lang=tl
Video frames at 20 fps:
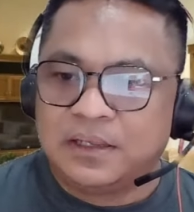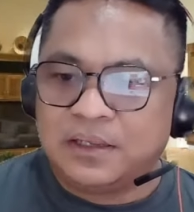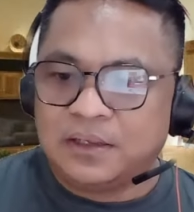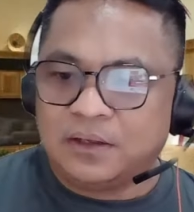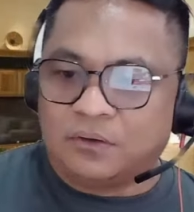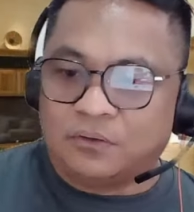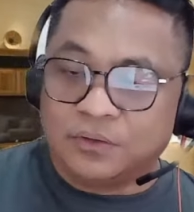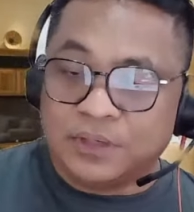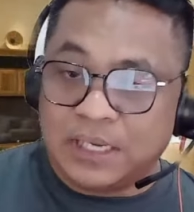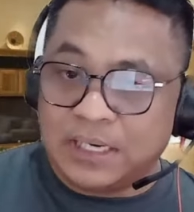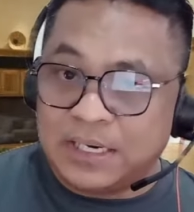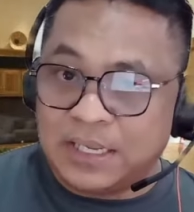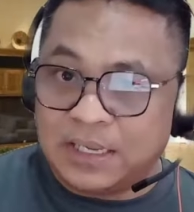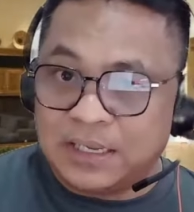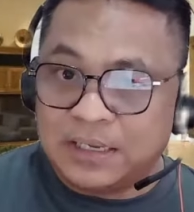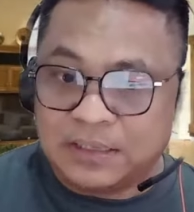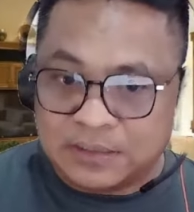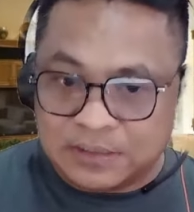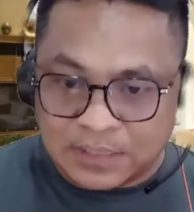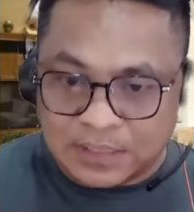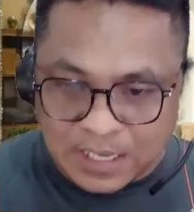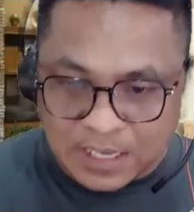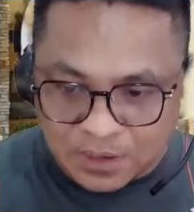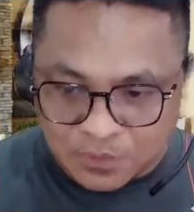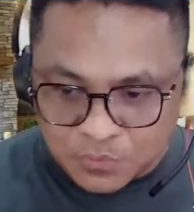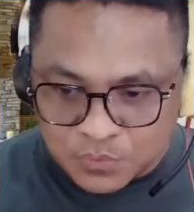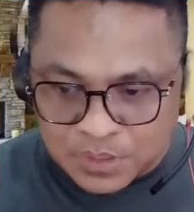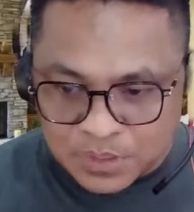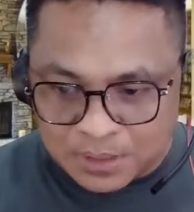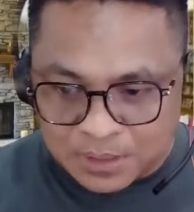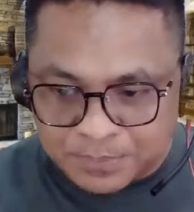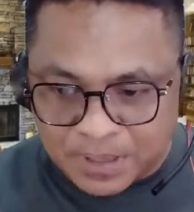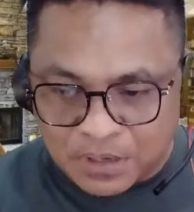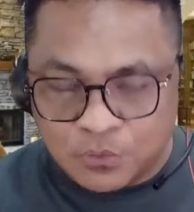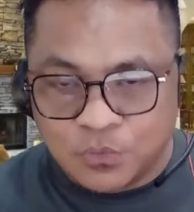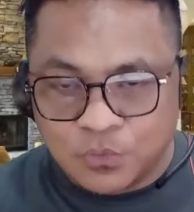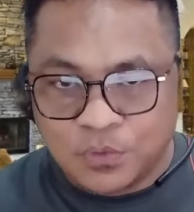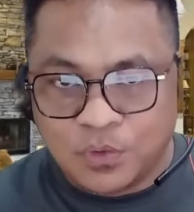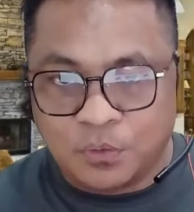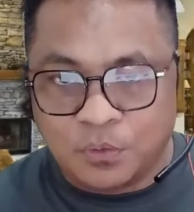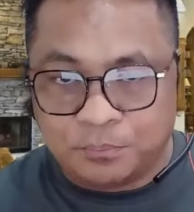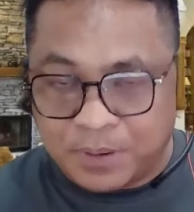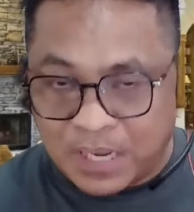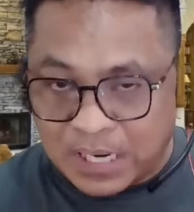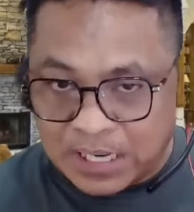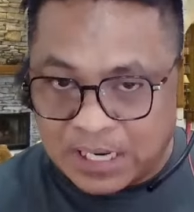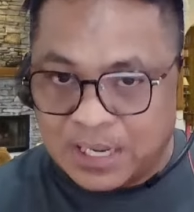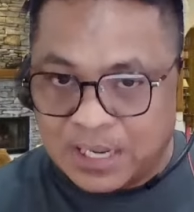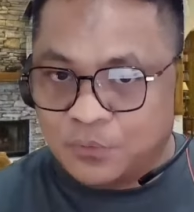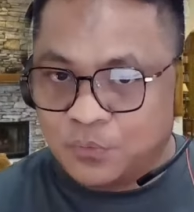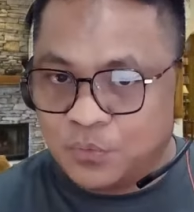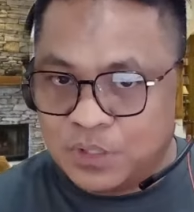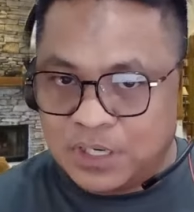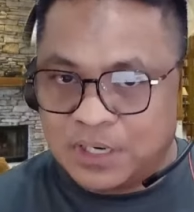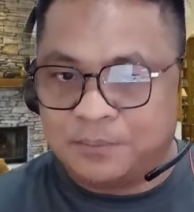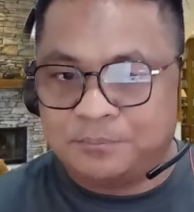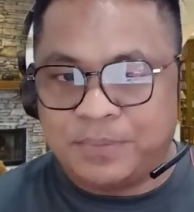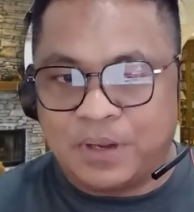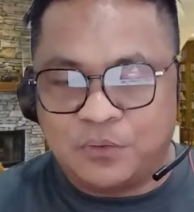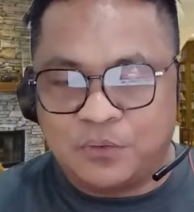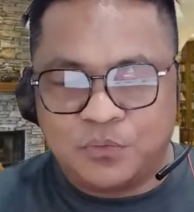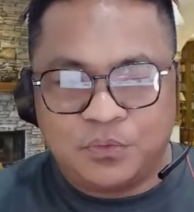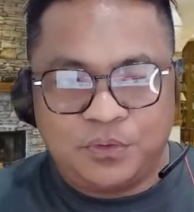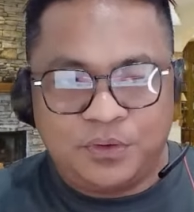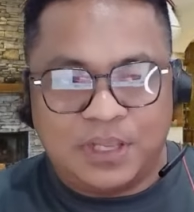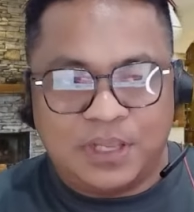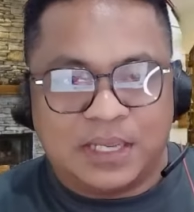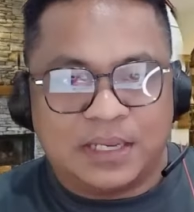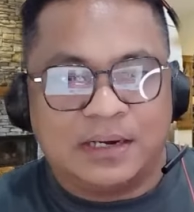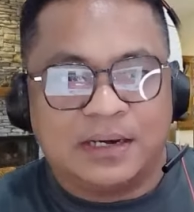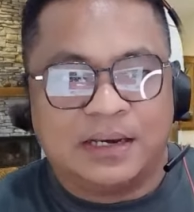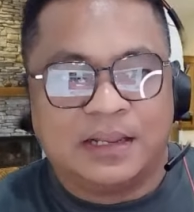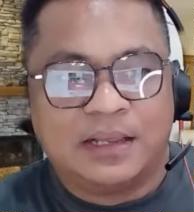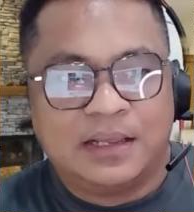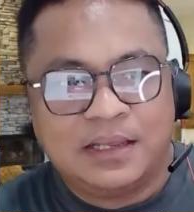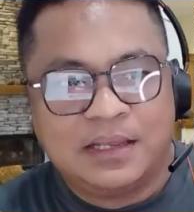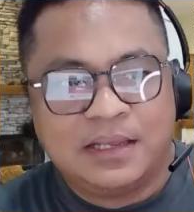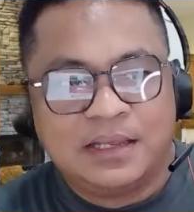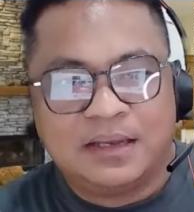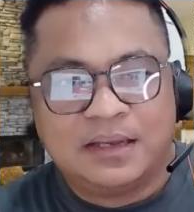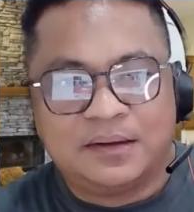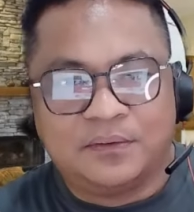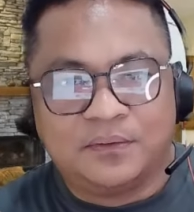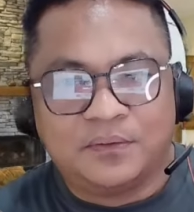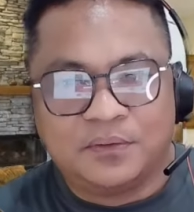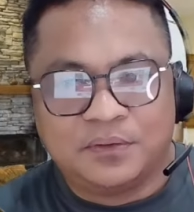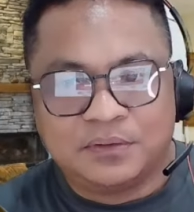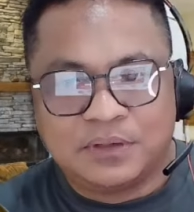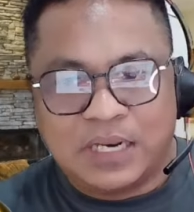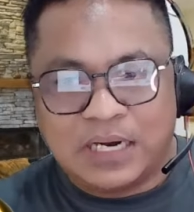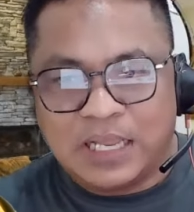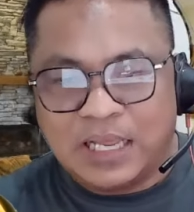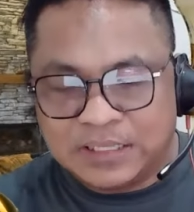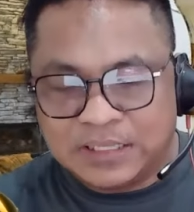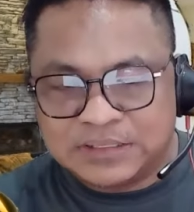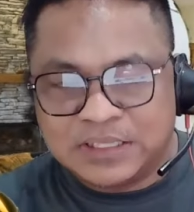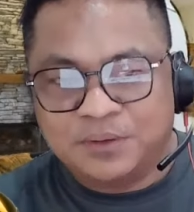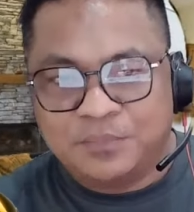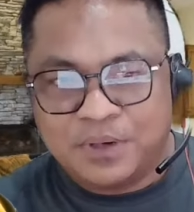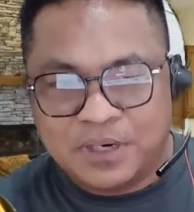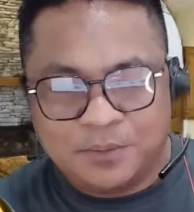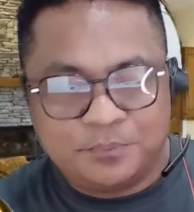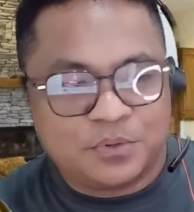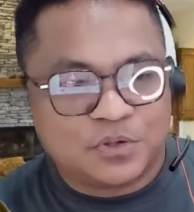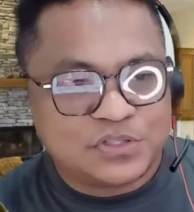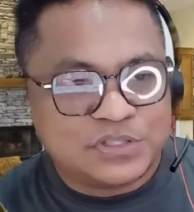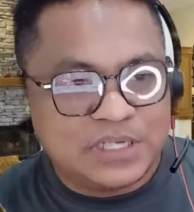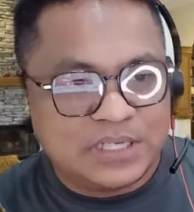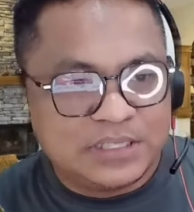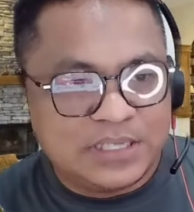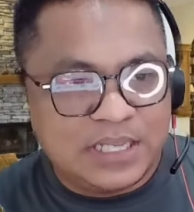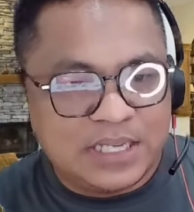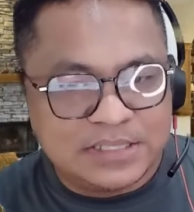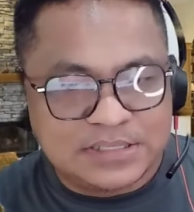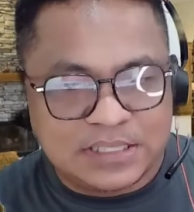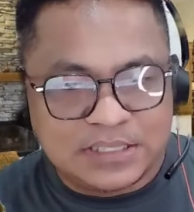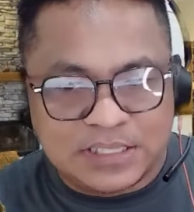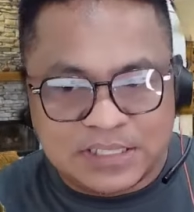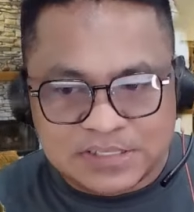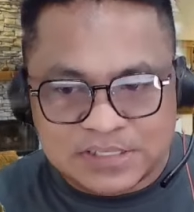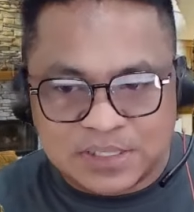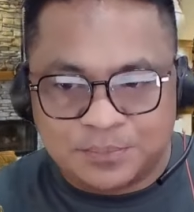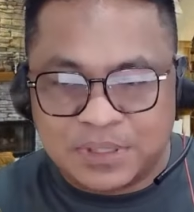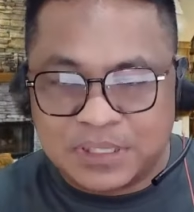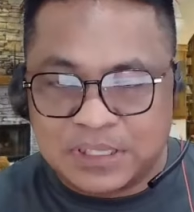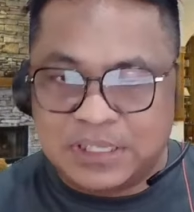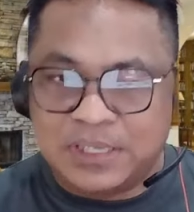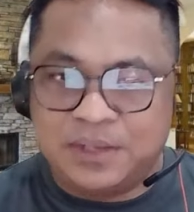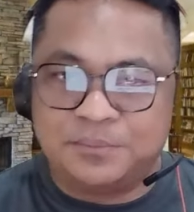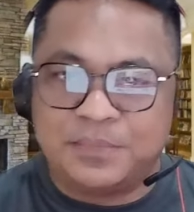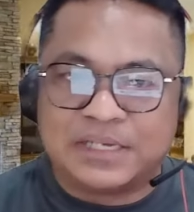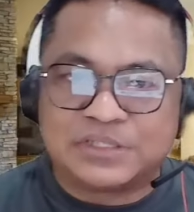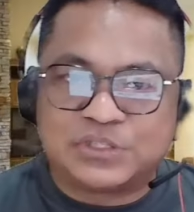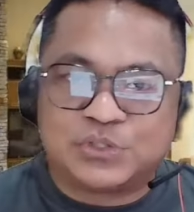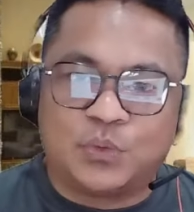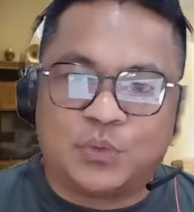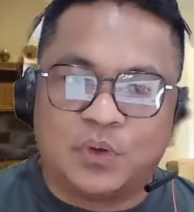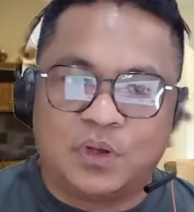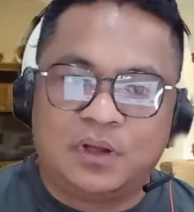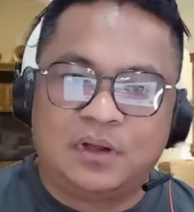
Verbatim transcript: O oh, yan ah, nangako na ang Pangulo. Pangako na ng Pangulo yan. O, oh, na lahat ng mga proceedings hindi siya manghihimasok.